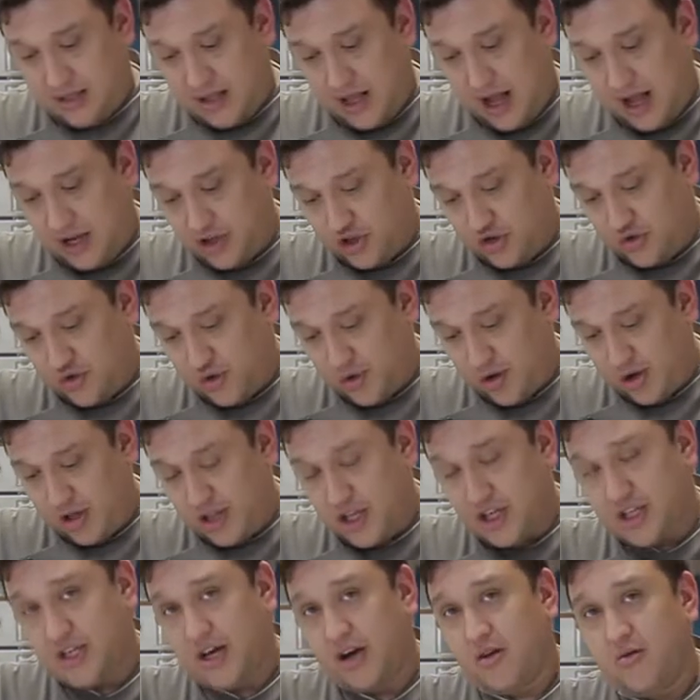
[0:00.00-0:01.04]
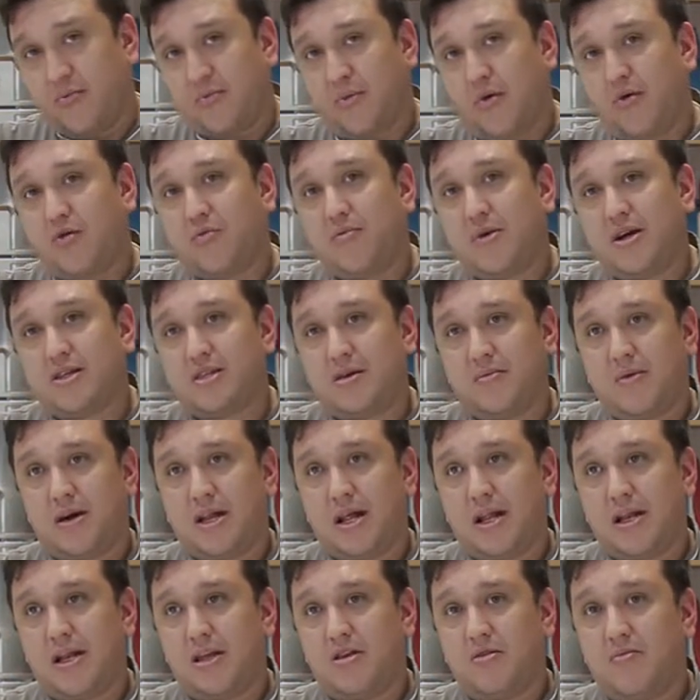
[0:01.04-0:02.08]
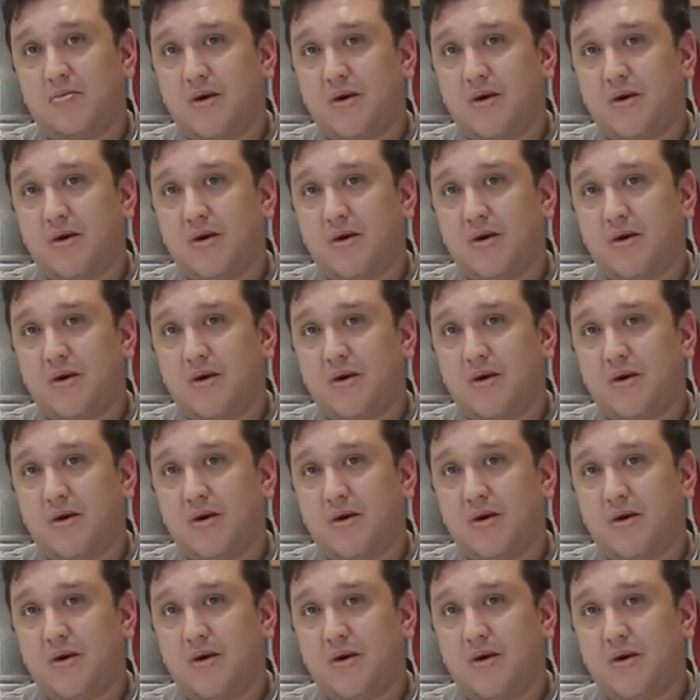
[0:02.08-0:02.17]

ajudam a deixar um pouco mais amarelinho.